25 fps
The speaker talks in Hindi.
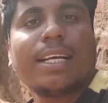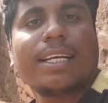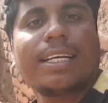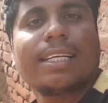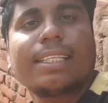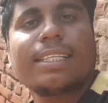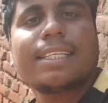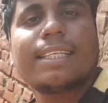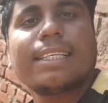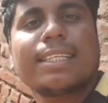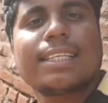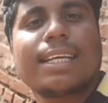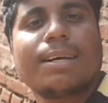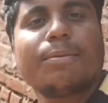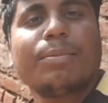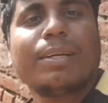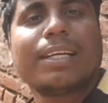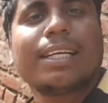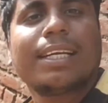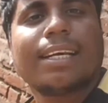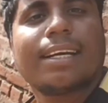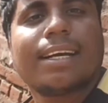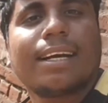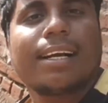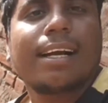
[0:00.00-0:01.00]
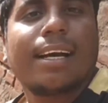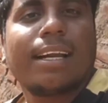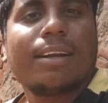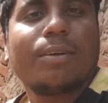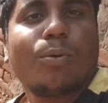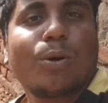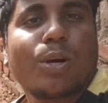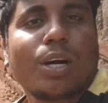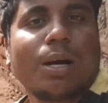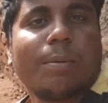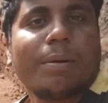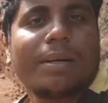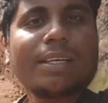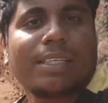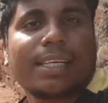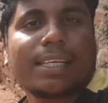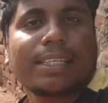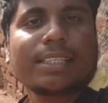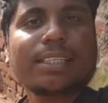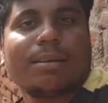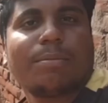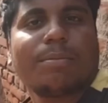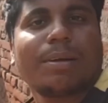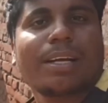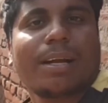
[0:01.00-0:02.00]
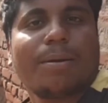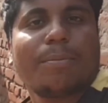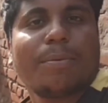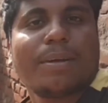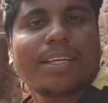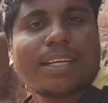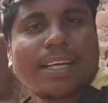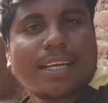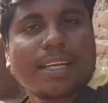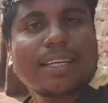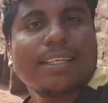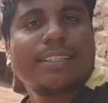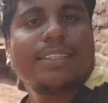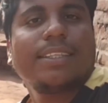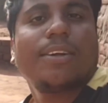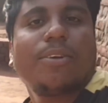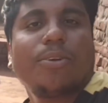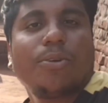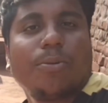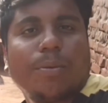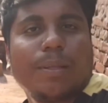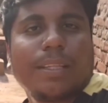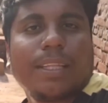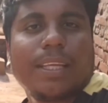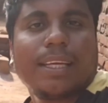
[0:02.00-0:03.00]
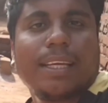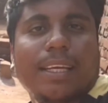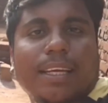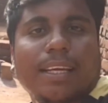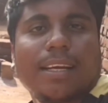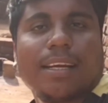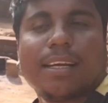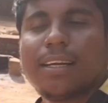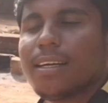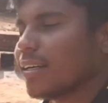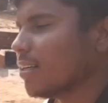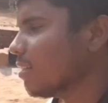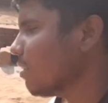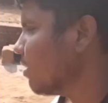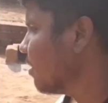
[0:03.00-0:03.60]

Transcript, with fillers: किस किस का मिट्टी का घर है वो कमेंट सेक्शन में कमेंट करके जरूर बताइएगा